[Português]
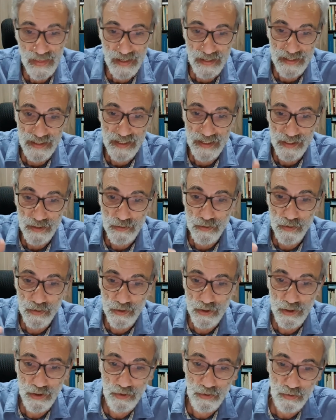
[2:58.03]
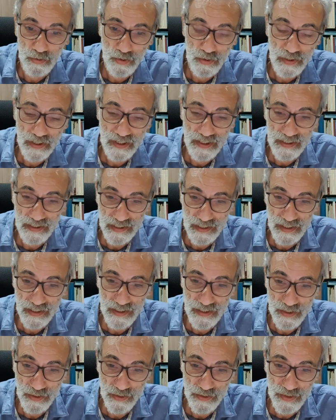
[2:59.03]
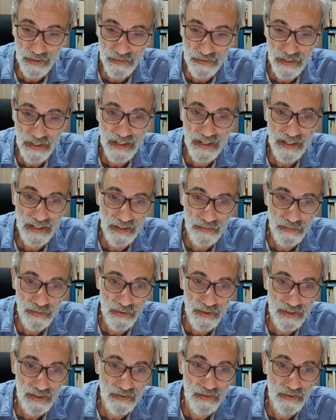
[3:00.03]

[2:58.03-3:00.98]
E aí continua ainda Deus a falar, depois